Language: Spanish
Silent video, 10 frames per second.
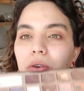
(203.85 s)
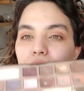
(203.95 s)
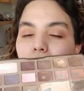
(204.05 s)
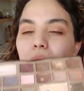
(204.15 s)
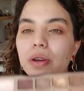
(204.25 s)

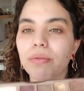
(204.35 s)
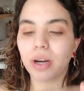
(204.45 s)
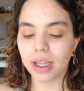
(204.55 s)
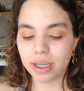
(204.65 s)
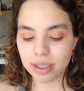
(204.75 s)
pero estoy muy
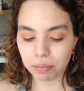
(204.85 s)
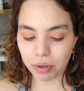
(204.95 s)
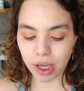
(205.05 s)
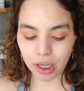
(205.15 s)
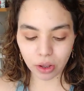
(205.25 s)
enfocada en este
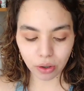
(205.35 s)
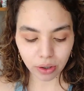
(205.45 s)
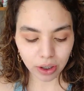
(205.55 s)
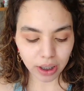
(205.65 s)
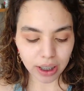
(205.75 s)

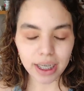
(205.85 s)
proyecto.